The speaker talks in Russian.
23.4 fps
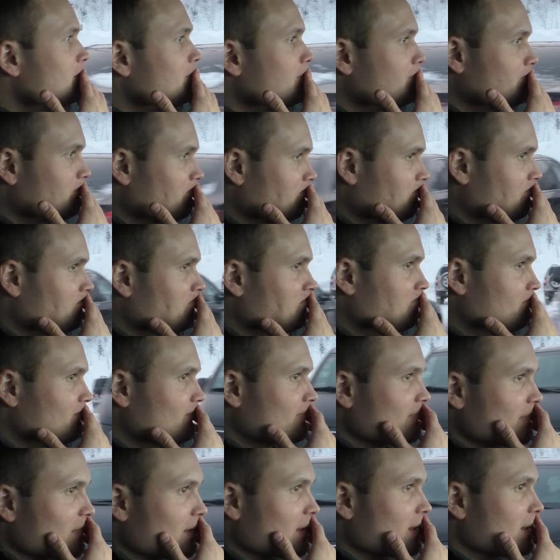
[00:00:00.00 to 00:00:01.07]
Угу.
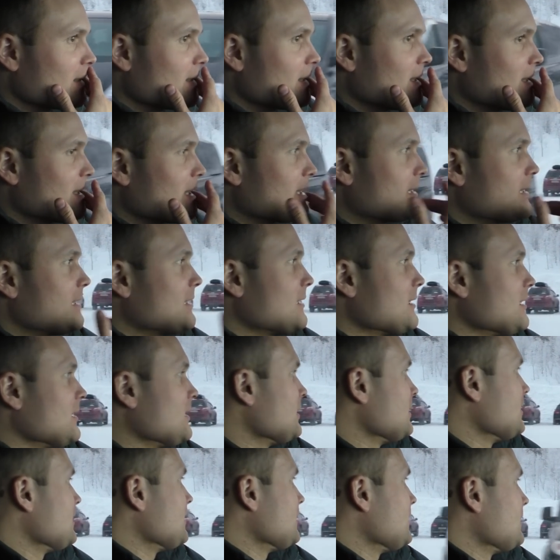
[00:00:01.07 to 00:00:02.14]
Сейчас у, тебя, я... у
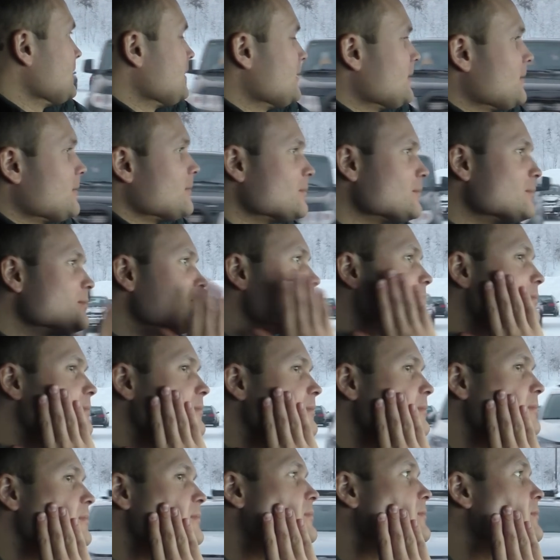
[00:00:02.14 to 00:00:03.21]
тебя борода, я скажу, да?